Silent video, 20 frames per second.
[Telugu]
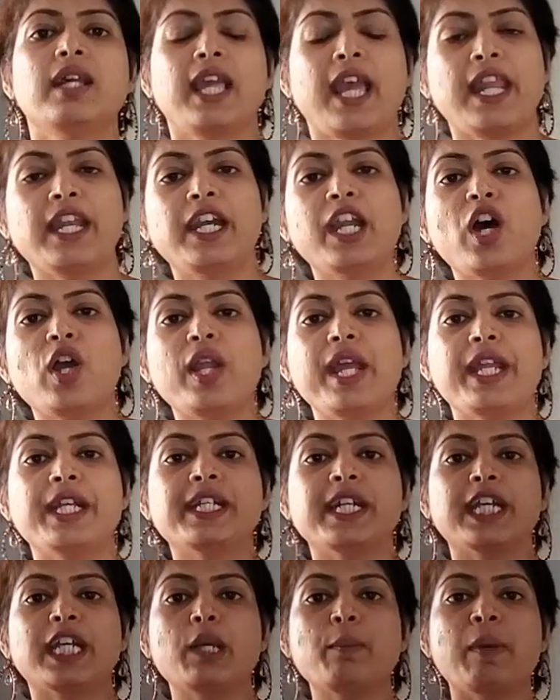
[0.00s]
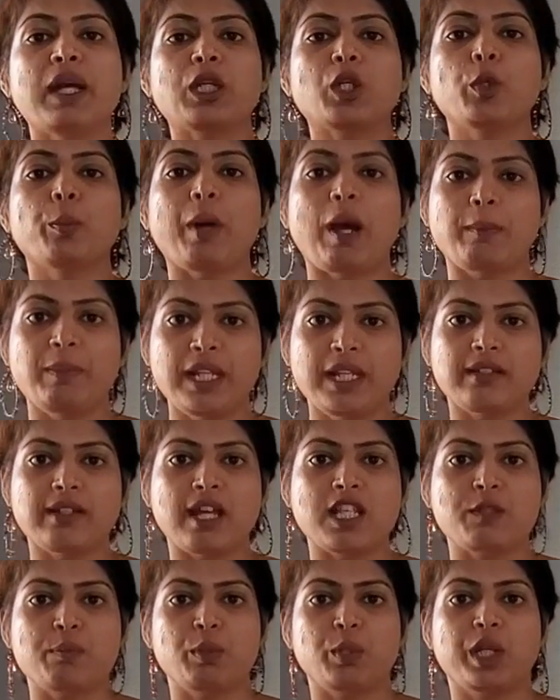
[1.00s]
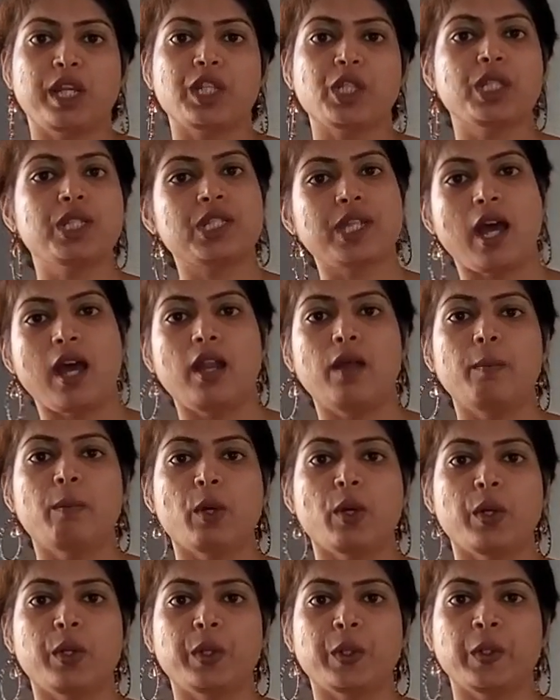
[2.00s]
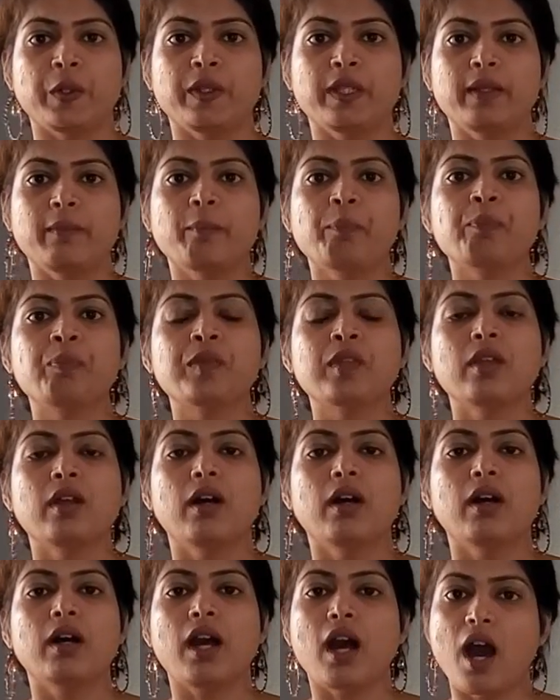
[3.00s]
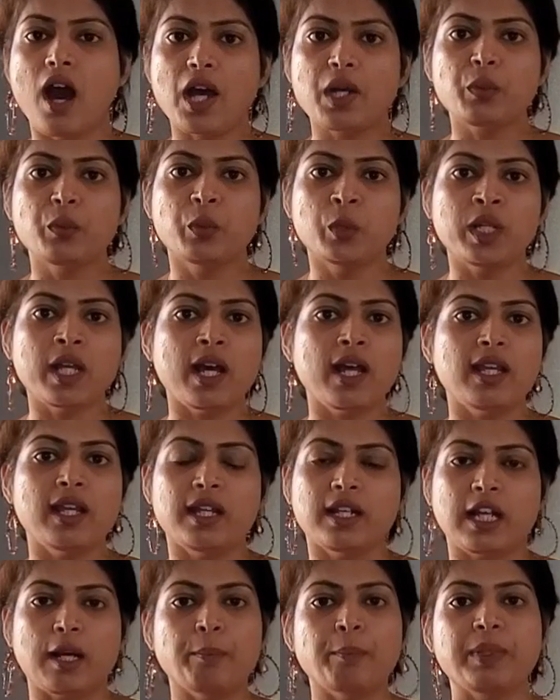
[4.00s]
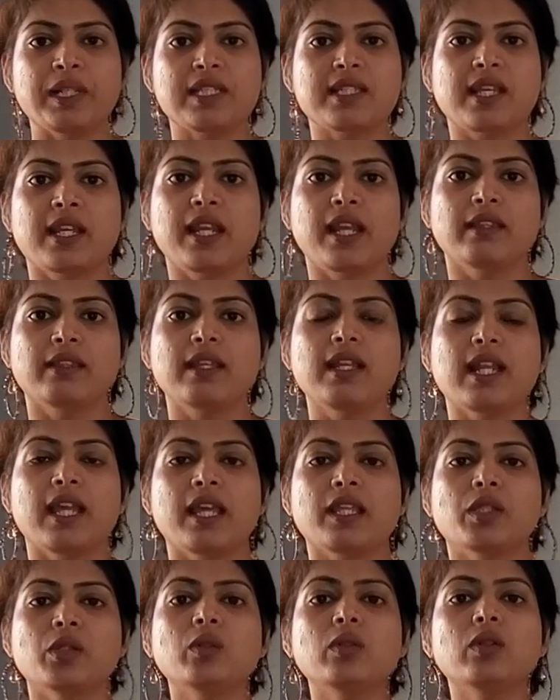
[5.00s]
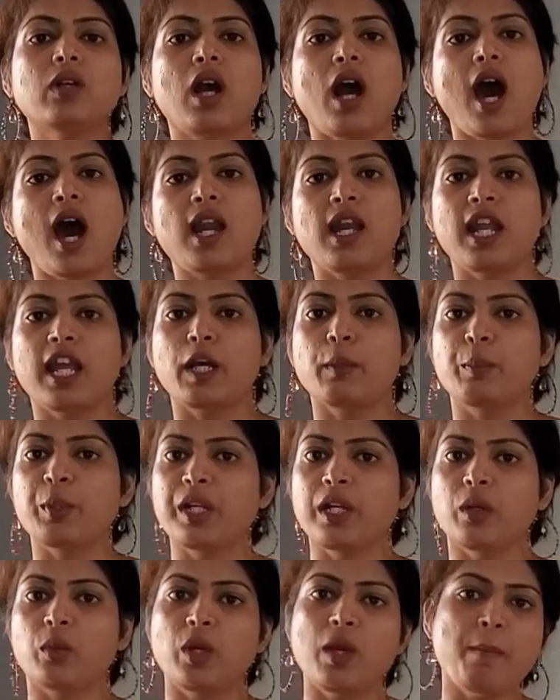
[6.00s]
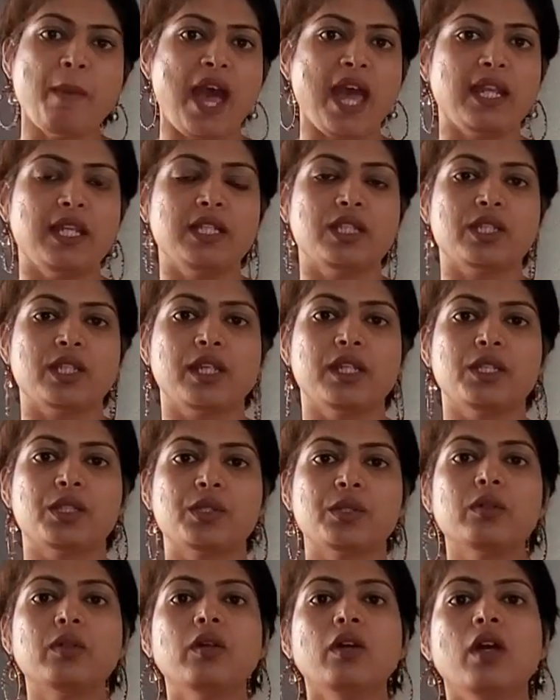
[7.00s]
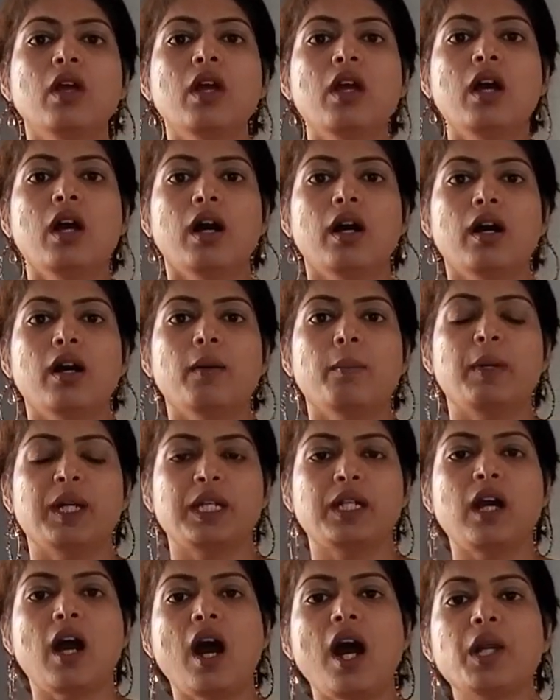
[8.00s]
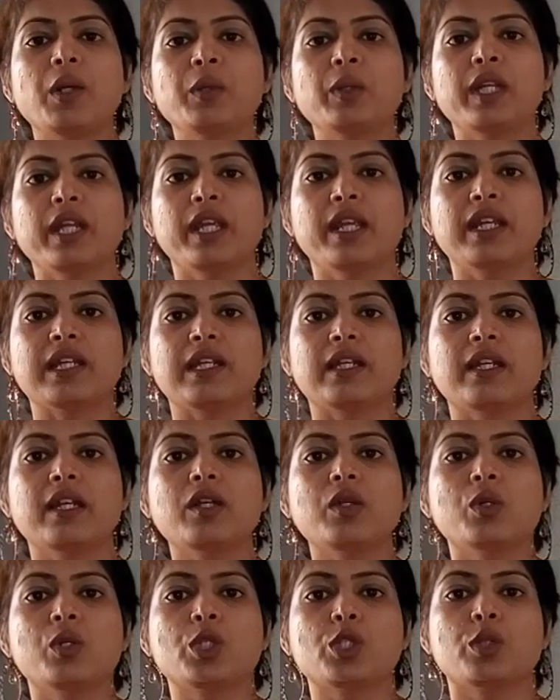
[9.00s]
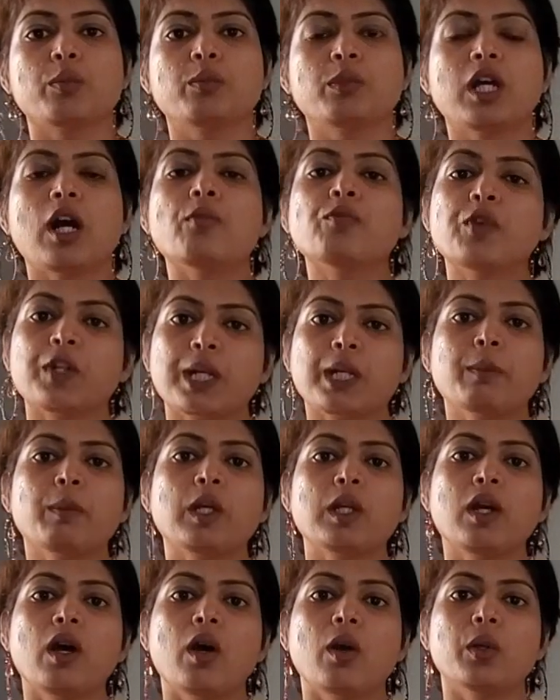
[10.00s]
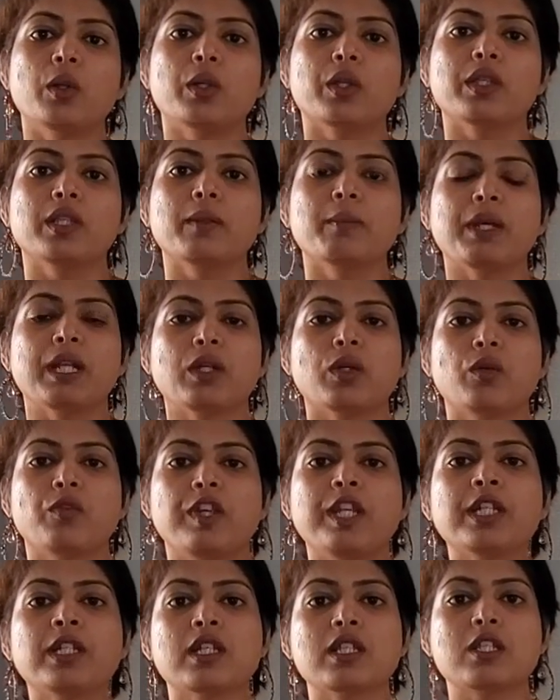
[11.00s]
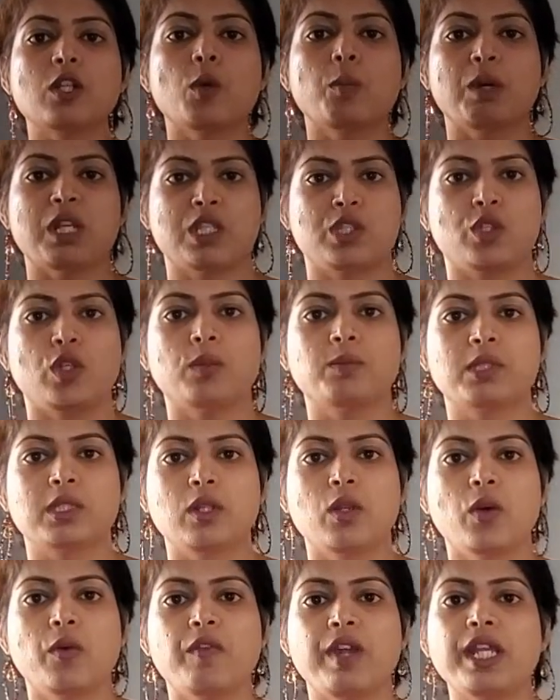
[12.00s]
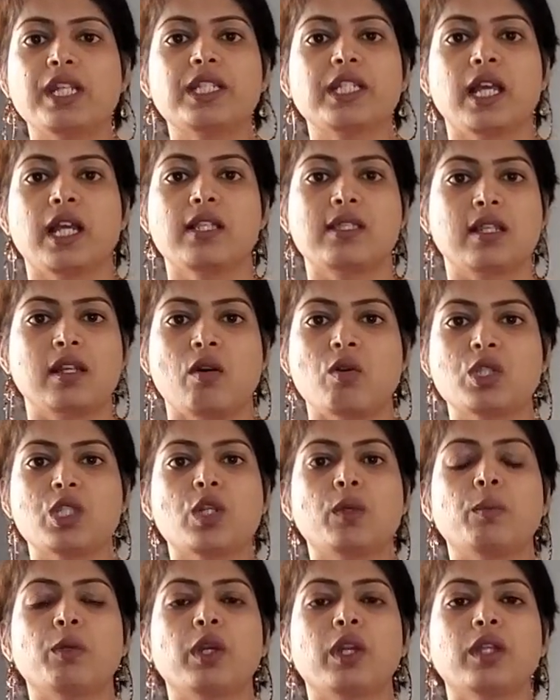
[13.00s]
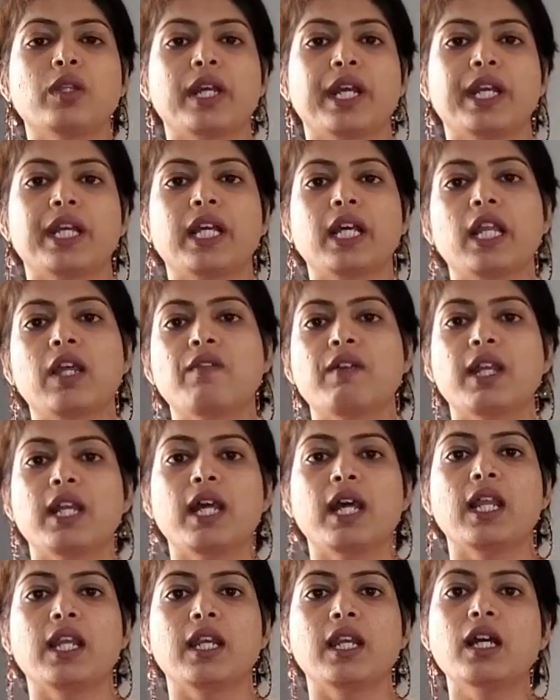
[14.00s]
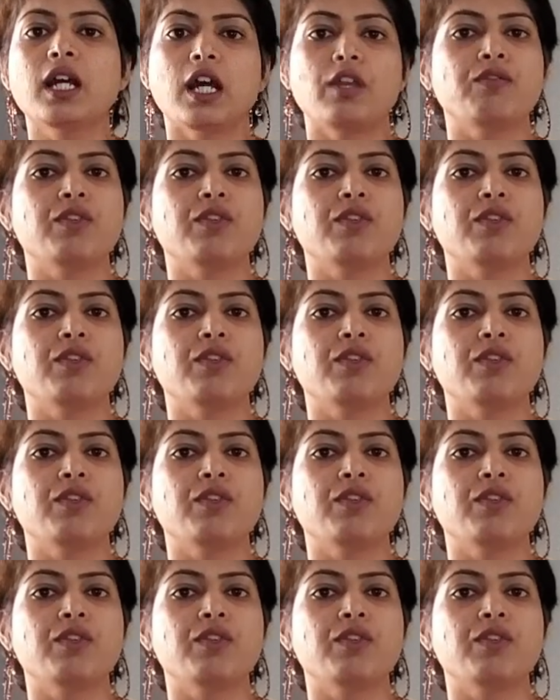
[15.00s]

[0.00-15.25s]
కెనడాలో ఏంటంటే మనకు పబ్లిక్ ట్రాన్స్పోర్టేషన్ చాలా బాగుంటుంది కార్ ఉండాలి అని కంపల్సరీ అయితే లేదు కార్ లేకపోయినా కూడా మేనేజ్ చేయొచ్చు బట్ కార్ ఉంటే ఏంటంటే కొంచెం కంఫర్టబుల్గా ఉంటుంది మనకు వింటర్స్లో బస్ స్టాప్స్లో వెయిట్ చేయాల్సిన అవసరం ఉండదు ఎక్కడికన్నా వెళ్ళాలన్నా